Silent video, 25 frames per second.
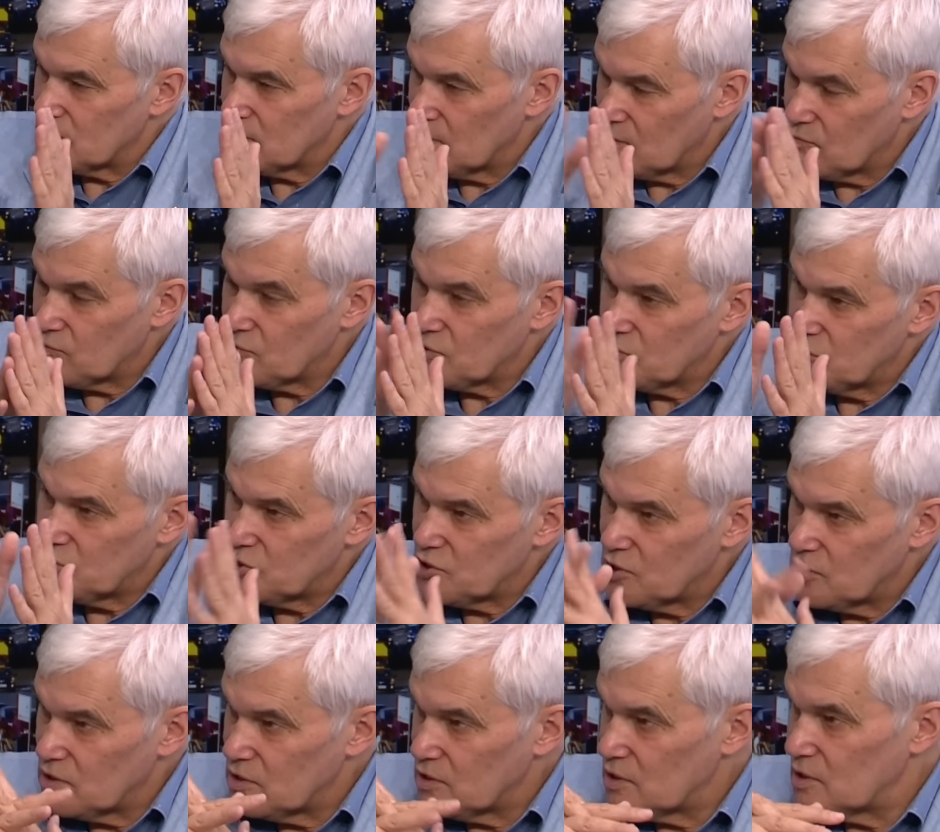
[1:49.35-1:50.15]
Так вот,
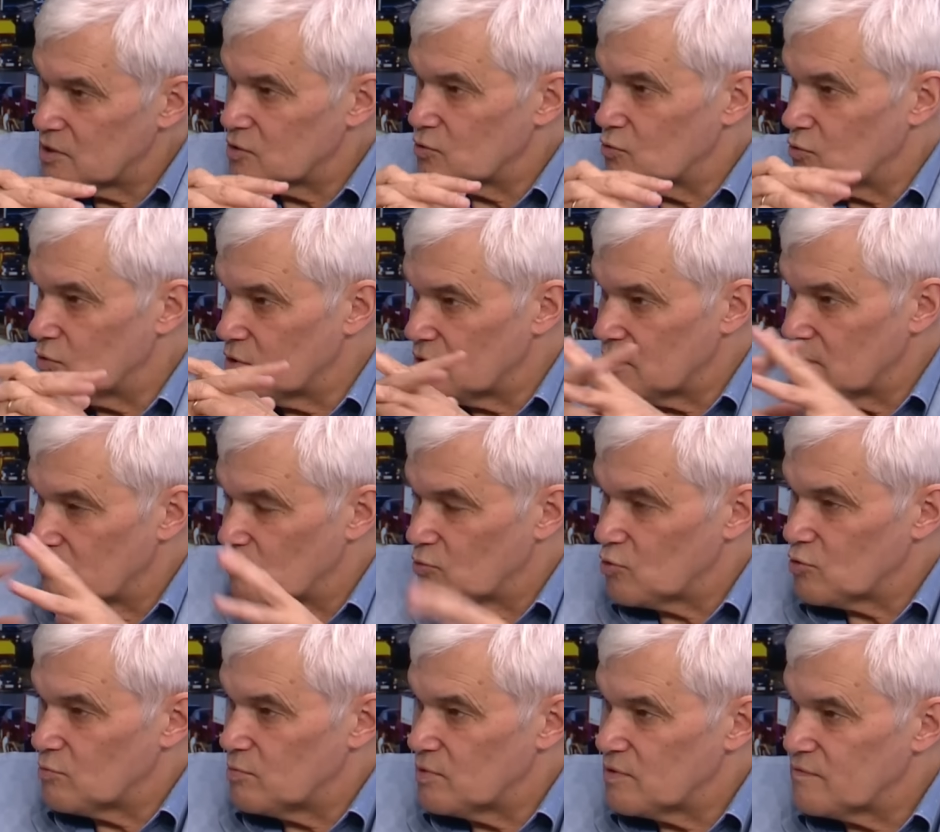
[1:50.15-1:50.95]
снижение этой скорости
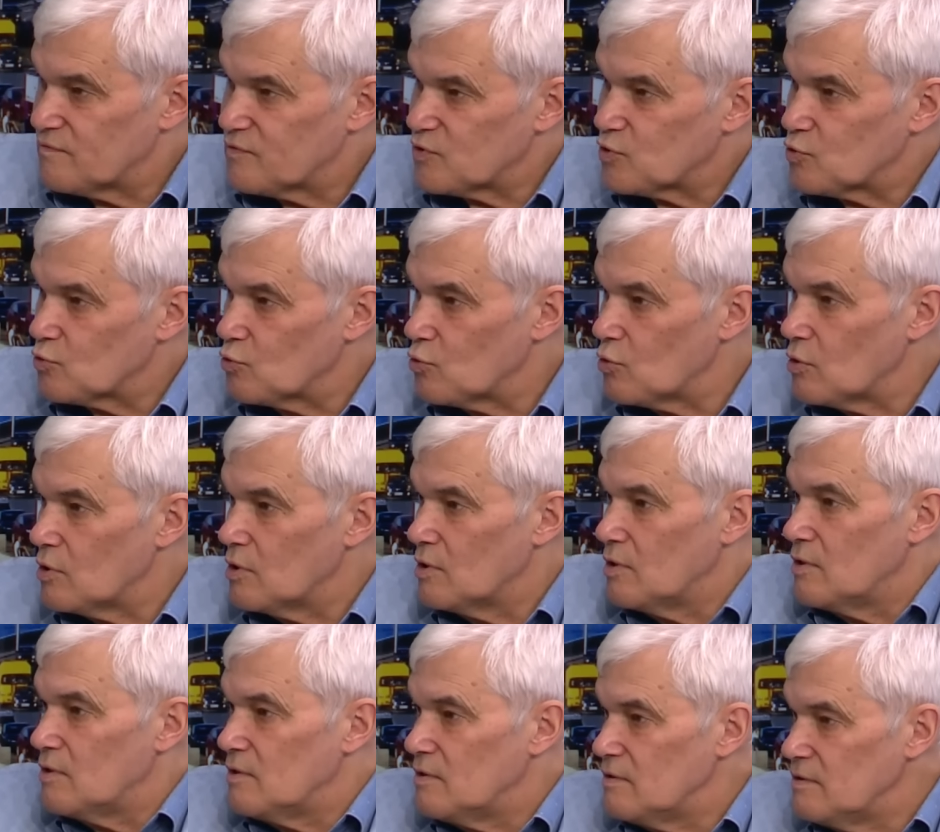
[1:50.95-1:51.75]
может быть в 100, в
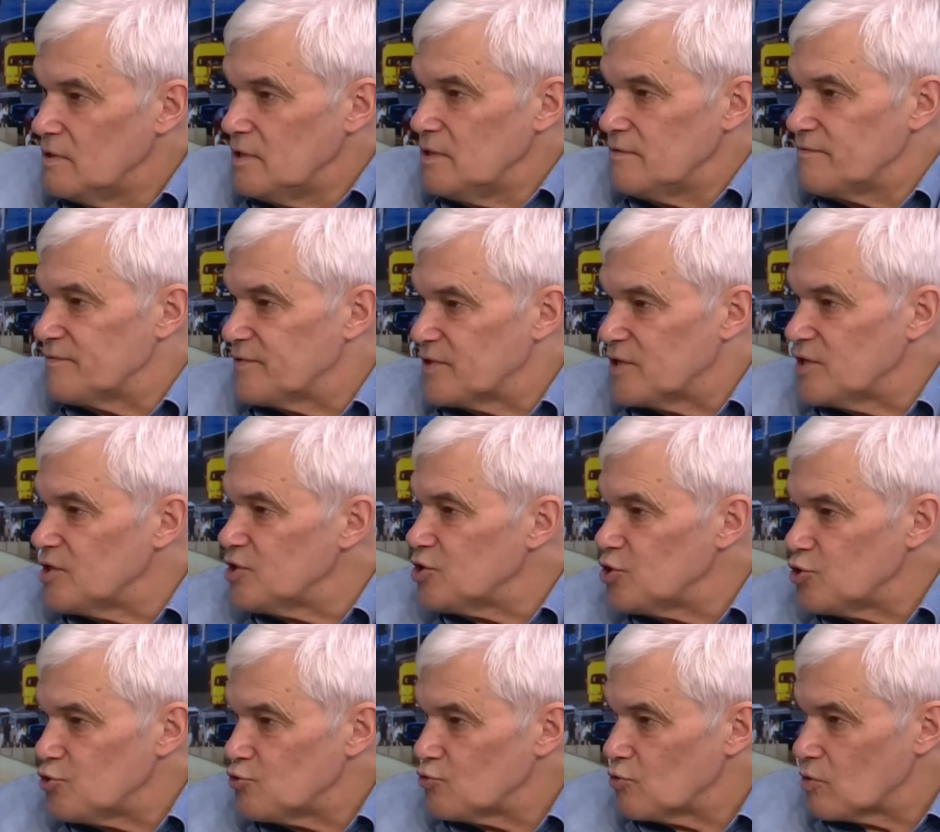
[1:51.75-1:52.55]

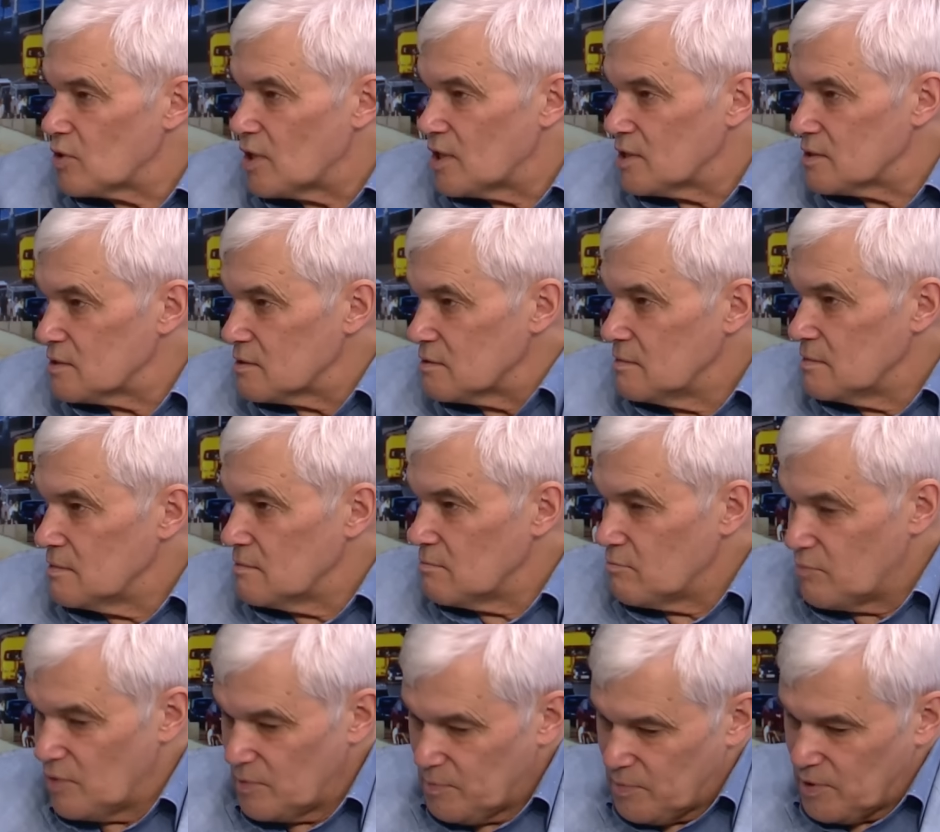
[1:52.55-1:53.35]
тысячу раз
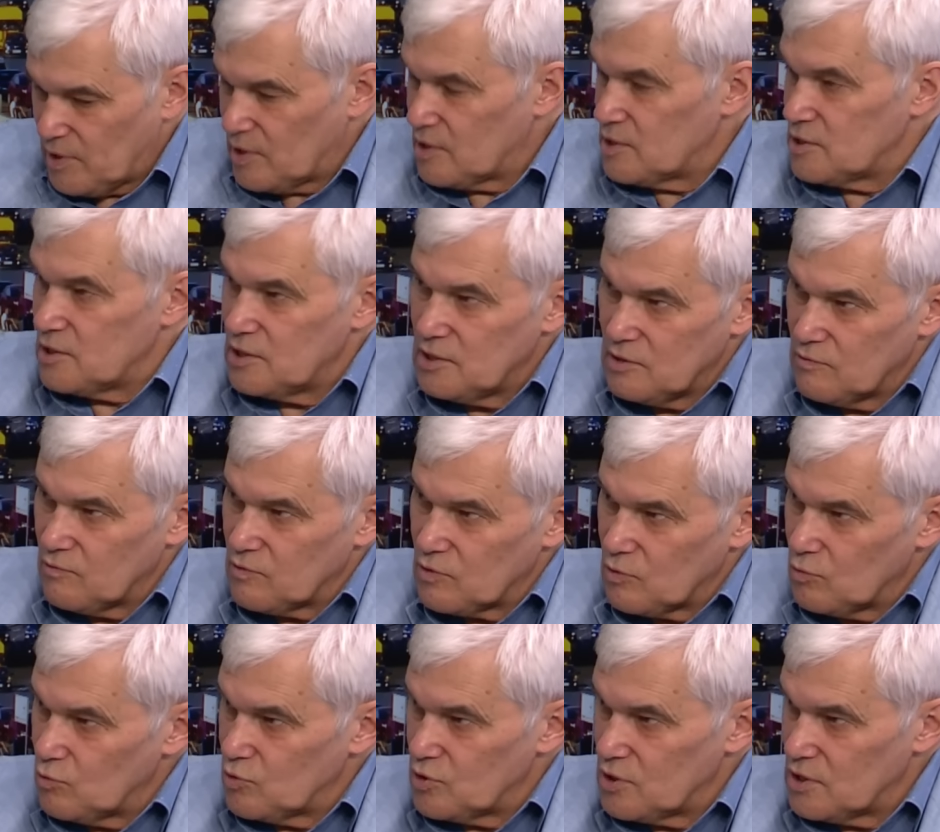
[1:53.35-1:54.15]
при прохождении в
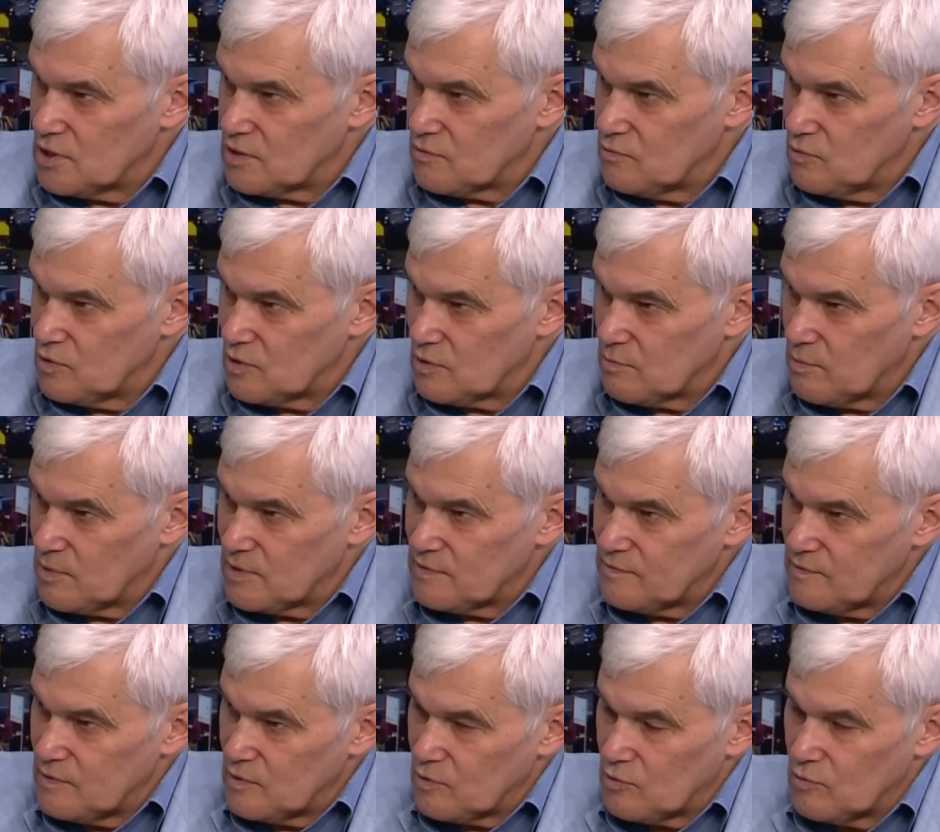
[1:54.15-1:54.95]
этого участка сквозь
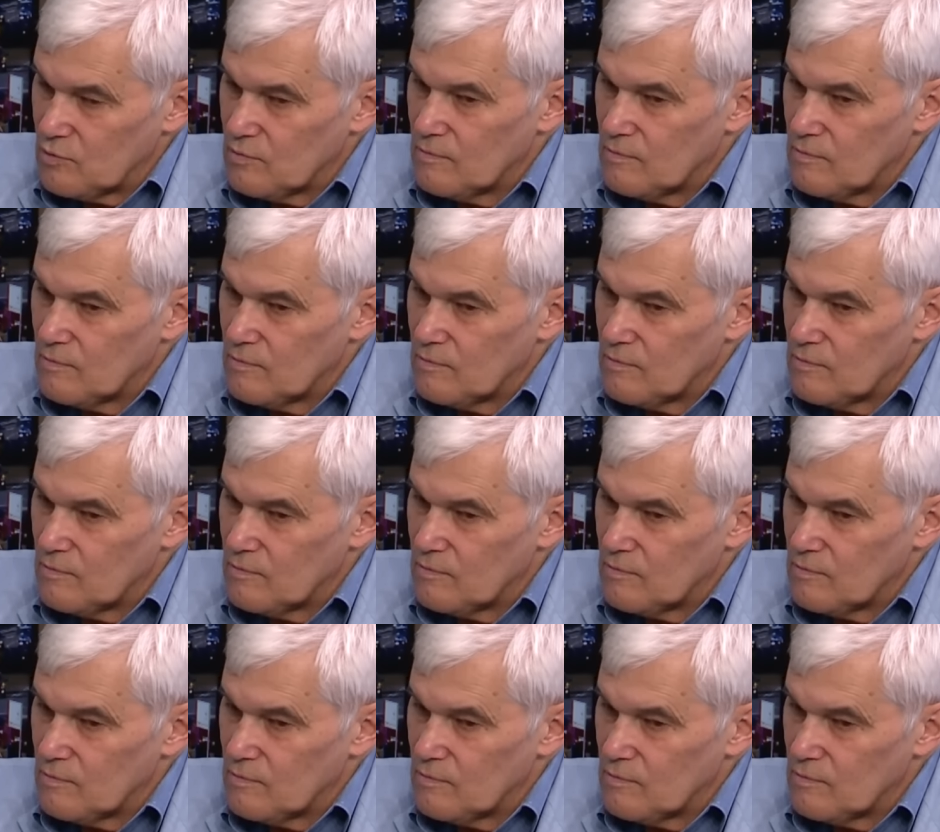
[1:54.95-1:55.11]
атмосферу.